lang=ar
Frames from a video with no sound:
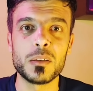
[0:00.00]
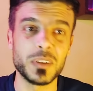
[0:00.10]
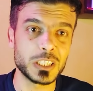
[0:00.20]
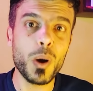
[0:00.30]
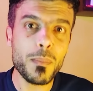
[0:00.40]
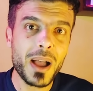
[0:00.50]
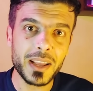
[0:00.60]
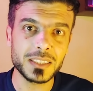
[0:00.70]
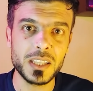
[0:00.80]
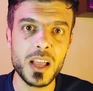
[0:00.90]
فسواء مع
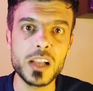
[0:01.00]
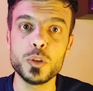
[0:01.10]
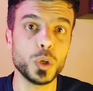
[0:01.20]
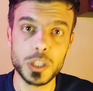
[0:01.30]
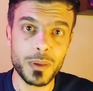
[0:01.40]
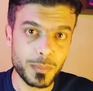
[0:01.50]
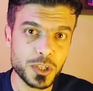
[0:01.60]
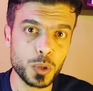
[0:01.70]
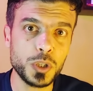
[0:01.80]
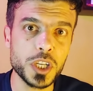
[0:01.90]
اريك تنهاج يعتبر
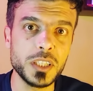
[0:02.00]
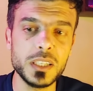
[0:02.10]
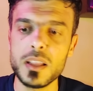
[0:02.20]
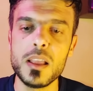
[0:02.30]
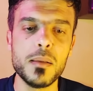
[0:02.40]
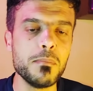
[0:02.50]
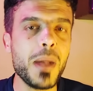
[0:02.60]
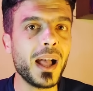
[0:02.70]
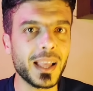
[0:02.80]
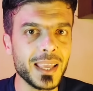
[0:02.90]
مشروع جديد
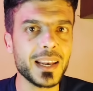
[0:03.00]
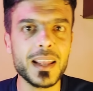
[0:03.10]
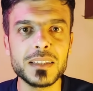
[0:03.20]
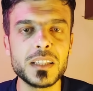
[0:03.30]
مع غير اريك